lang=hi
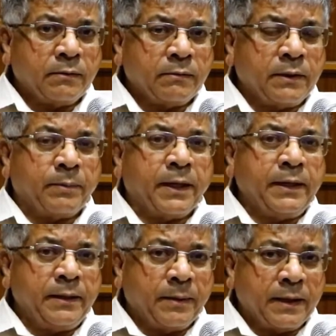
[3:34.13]
दबाने
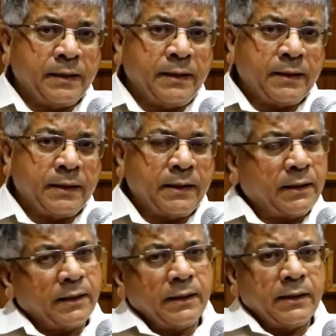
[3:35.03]
की बात नहीं कर रहे
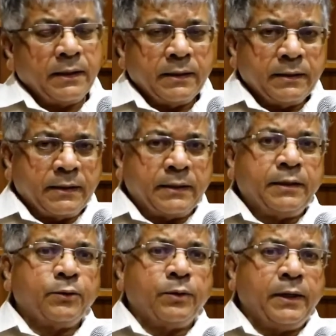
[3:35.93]

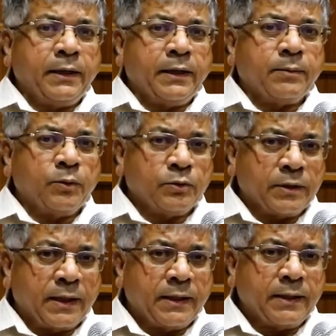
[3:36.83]
तथ्य को लेके हम लोग
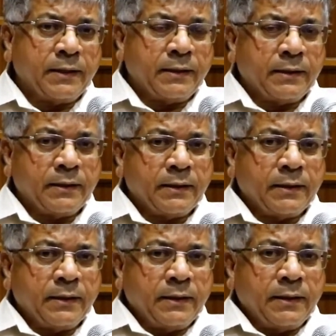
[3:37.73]
चल रहे हैं
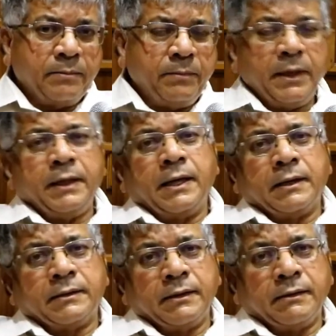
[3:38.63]
मेरे ख्याल
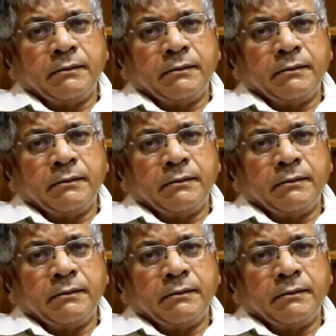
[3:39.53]
से